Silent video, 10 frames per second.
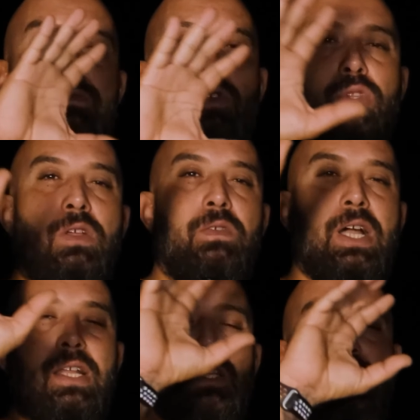fotoğraf
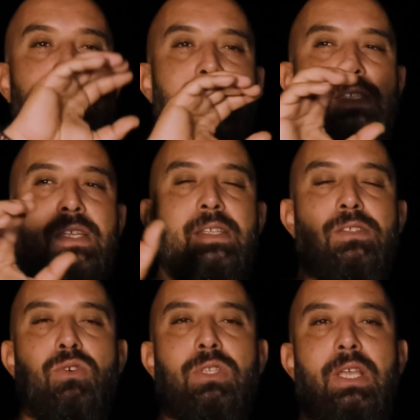kadrajınızı
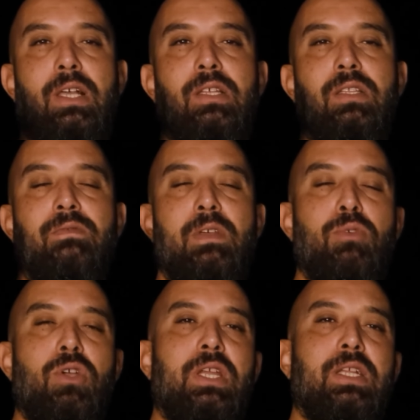istediğiniz noktaya alın
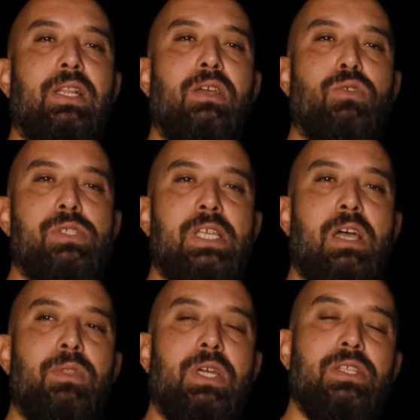ve böylelikle o
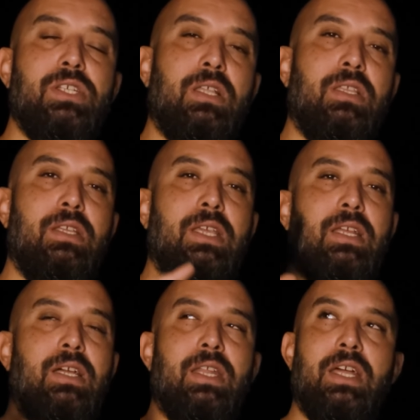sabit kalacaktır.
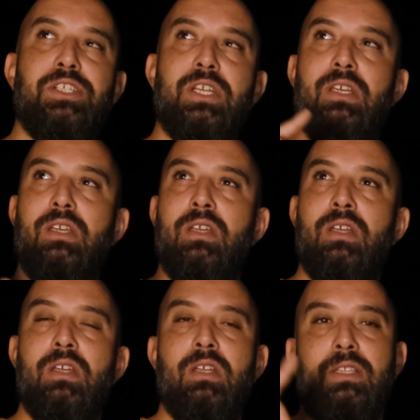Geri kalan her şeyi
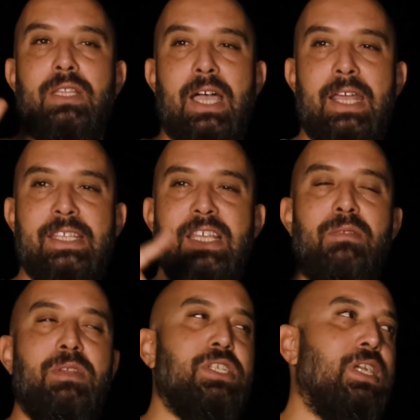
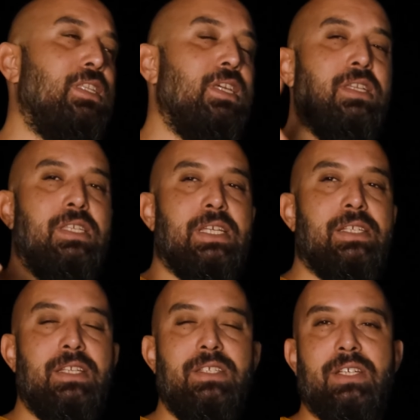dairesel bir şekilde
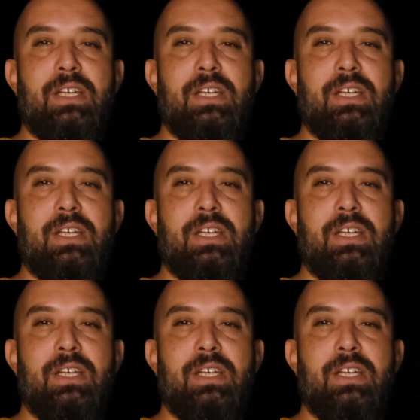isterseniz